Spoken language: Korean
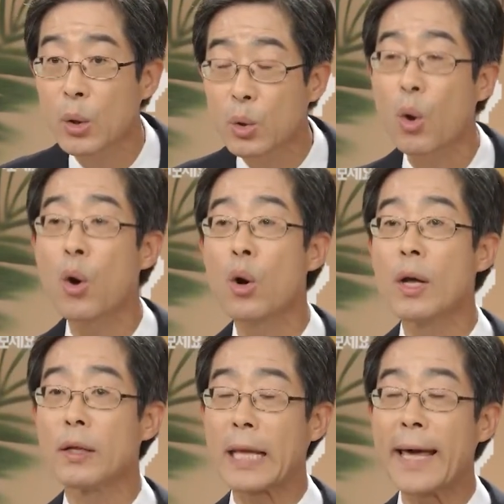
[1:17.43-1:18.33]
또
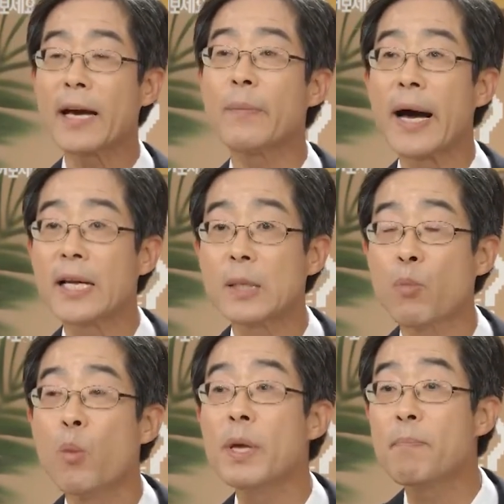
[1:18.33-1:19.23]
나이가 많아져
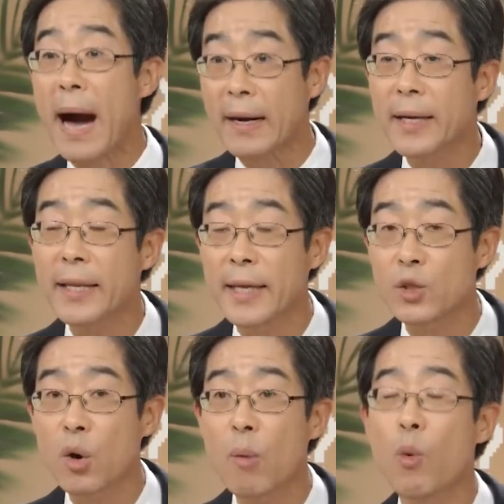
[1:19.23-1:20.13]
몸이 마르게 되죠.